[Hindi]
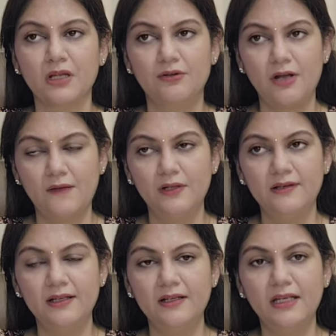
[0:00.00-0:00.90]

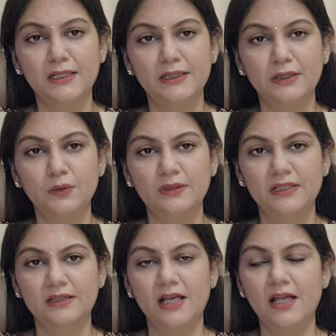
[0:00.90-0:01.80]
ट्रैवल से इंडिकेटेड हो
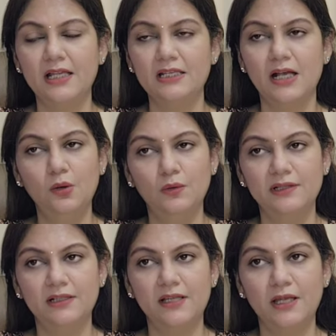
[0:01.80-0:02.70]
सकता है है या हो
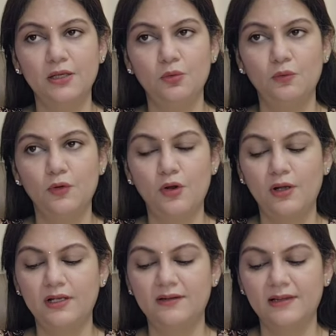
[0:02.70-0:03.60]
सकता है कि
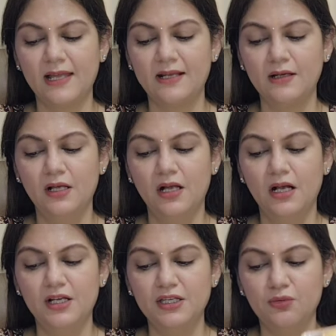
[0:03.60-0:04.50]
ओवरऑल इट्स लाइक
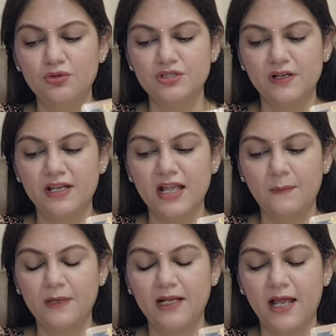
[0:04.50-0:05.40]
अ न्यू जर्नी
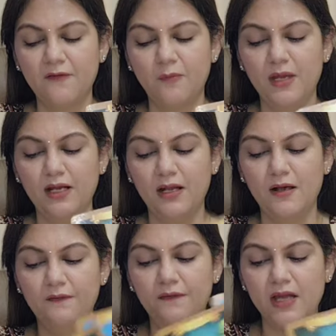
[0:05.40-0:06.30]
आपकी लाइफ में एक
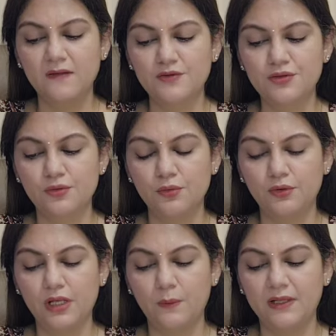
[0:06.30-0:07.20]
नया फेज़ शुरू
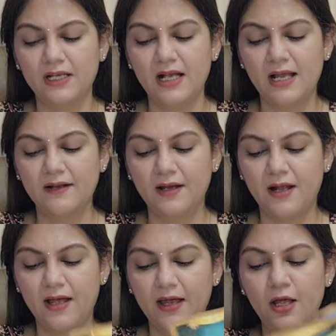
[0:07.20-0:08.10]
होता हुआ दिखाई दे
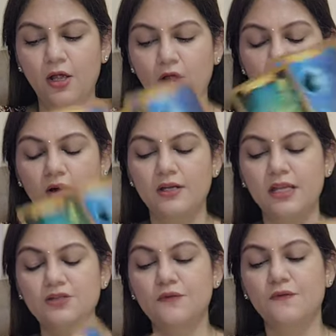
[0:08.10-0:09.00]
रहा है और
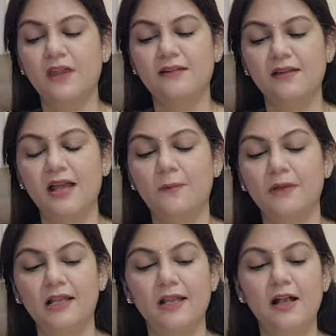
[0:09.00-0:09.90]
ये जो फेज़ है
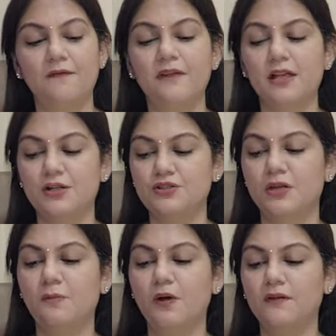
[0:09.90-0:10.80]
आपके लिए काफ़ी
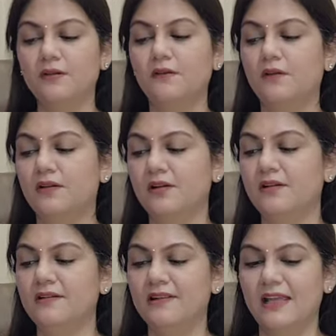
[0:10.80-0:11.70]
अच्छे पॉजिटिव
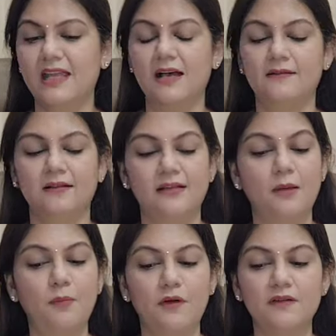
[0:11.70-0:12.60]
रिजल्ट्स लेके आ सकता
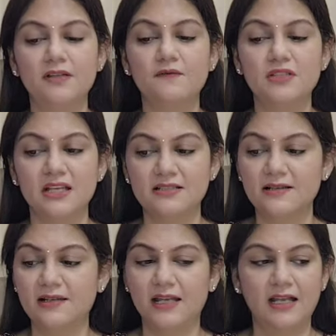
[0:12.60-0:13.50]
है पॉजिटिव
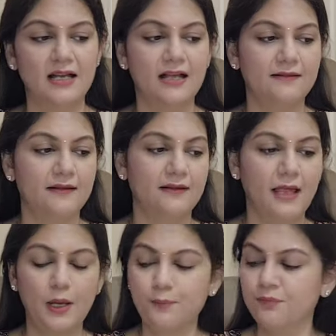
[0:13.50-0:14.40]
चेंजेस लेकर आ सकता है